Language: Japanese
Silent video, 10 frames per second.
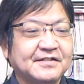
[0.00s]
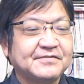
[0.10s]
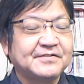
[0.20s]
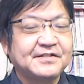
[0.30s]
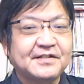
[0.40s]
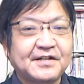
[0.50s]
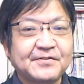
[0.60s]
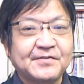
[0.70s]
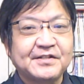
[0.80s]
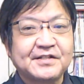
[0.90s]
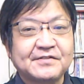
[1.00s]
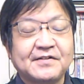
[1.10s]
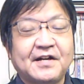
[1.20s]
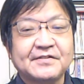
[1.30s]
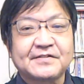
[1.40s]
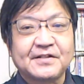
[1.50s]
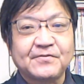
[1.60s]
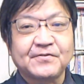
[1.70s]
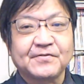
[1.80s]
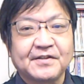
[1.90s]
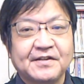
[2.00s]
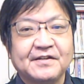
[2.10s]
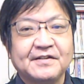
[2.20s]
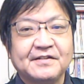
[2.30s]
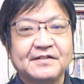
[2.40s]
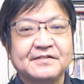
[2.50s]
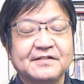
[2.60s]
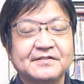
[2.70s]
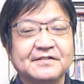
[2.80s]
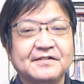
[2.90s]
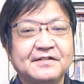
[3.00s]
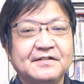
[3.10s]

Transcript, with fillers: 就任されるのは1月20日の予定でしてですね